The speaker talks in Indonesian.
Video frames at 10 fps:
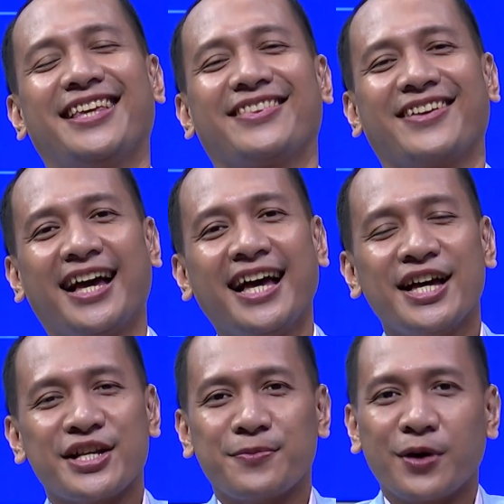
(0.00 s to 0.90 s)
gitu ya.
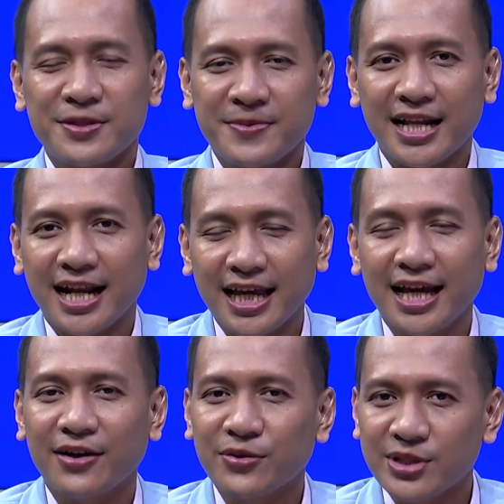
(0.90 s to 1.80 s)
Semoga sebentar lagi
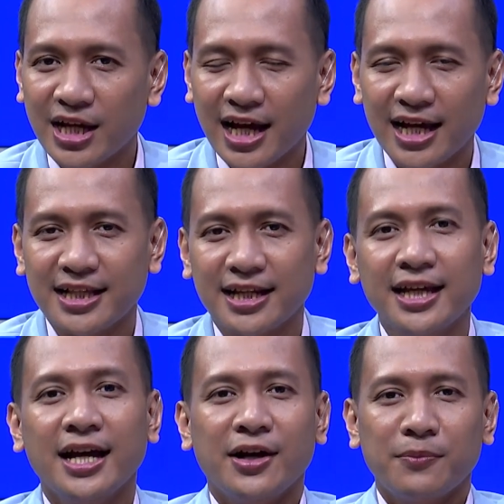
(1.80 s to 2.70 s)
ada hujan, jadi
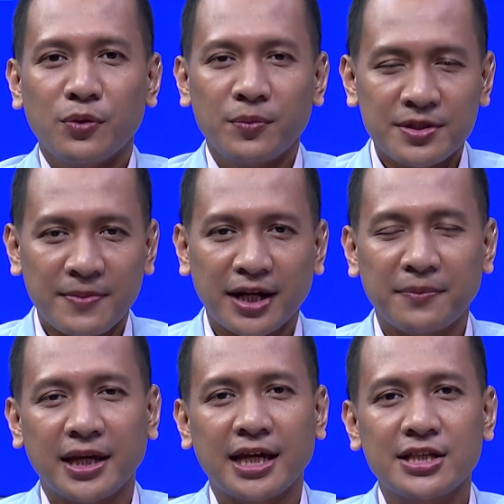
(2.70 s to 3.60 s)
bumi semakin
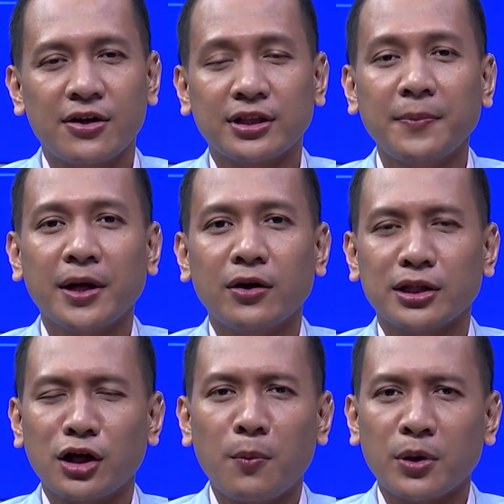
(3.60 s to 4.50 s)
menghijau. Tapi kalau
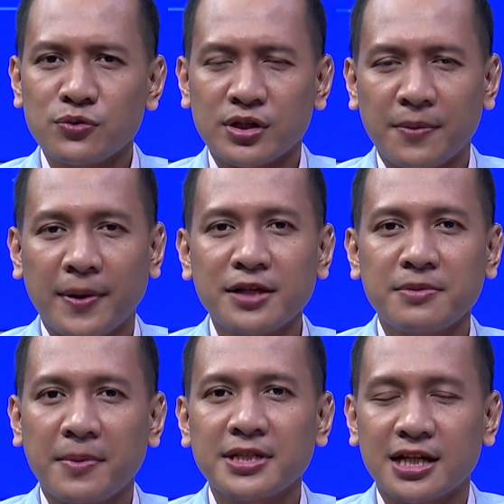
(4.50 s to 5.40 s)
kita ngomongin cuaca panas,
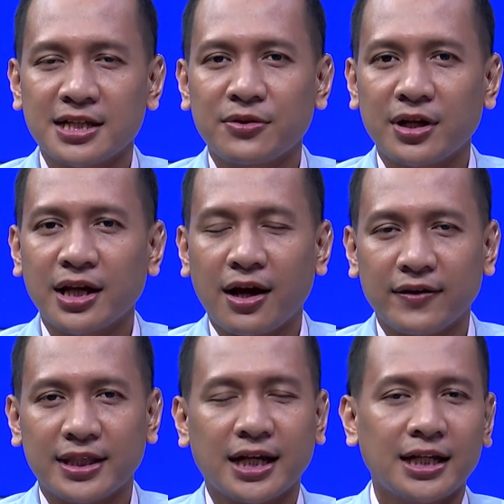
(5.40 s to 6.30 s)
memang salah satu yang
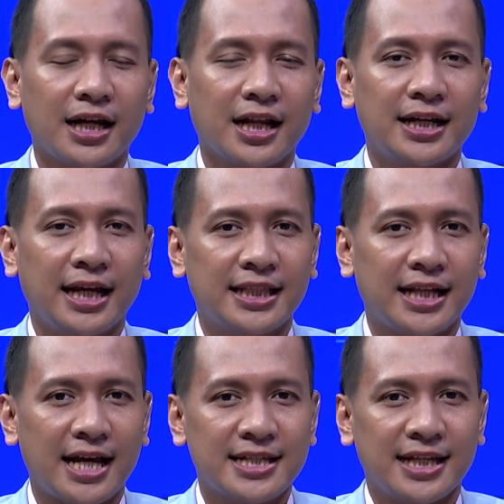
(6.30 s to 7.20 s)
dikhawatirkan adalah
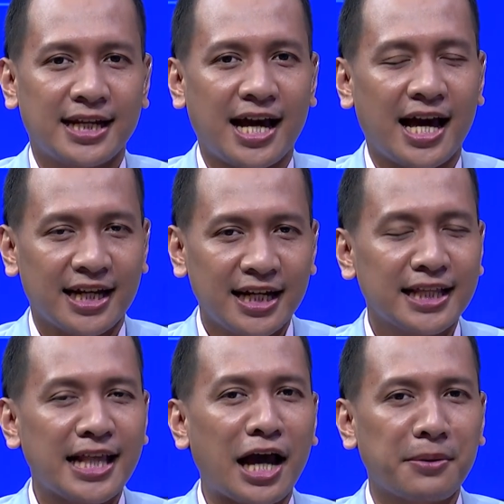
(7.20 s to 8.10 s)
dehidrasi. Nah, hari ini
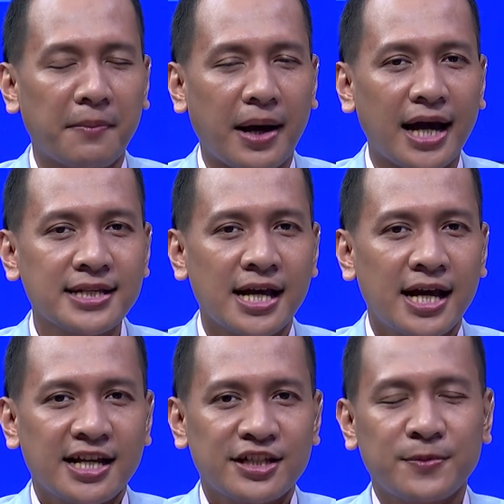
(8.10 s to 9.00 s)
kita akan membahas
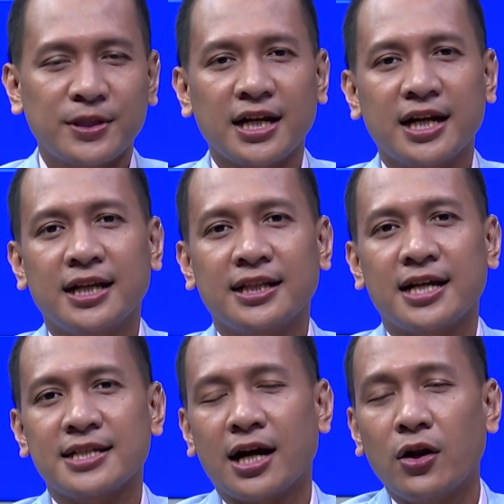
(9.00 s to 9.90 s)
seputar
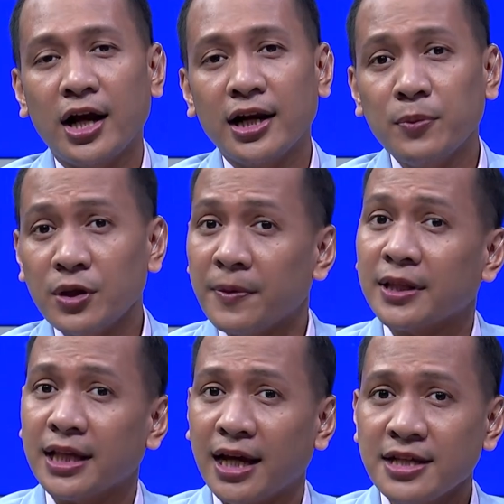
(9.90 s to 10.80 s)
dehidrasi. Kalau Anda punya
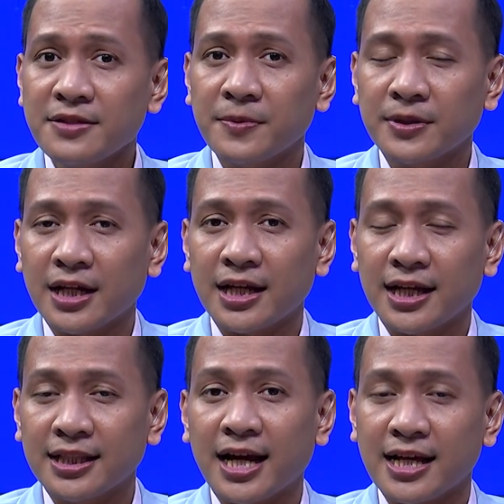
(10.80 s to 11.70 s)
pertanyaan seputar
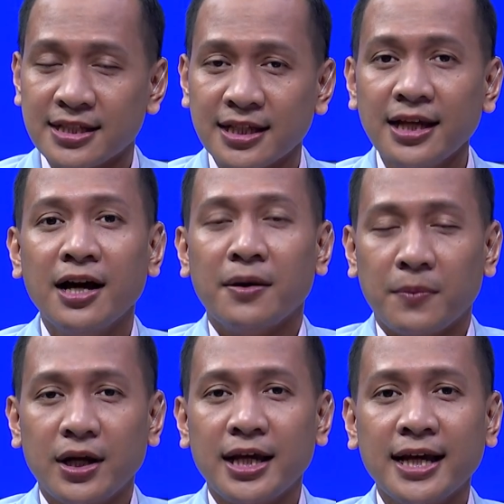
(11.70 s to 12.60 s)
dehidrasi,
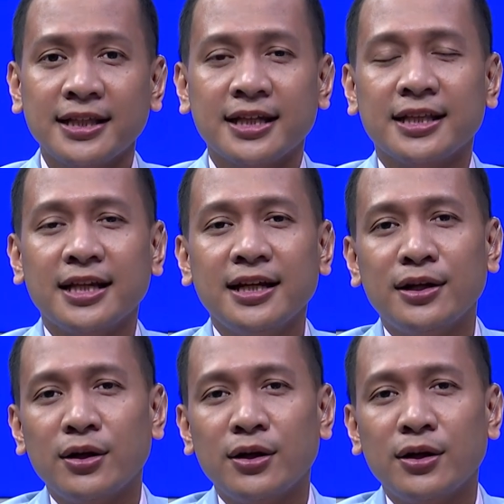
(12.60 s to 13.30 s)
boleh ya tanya-tanya di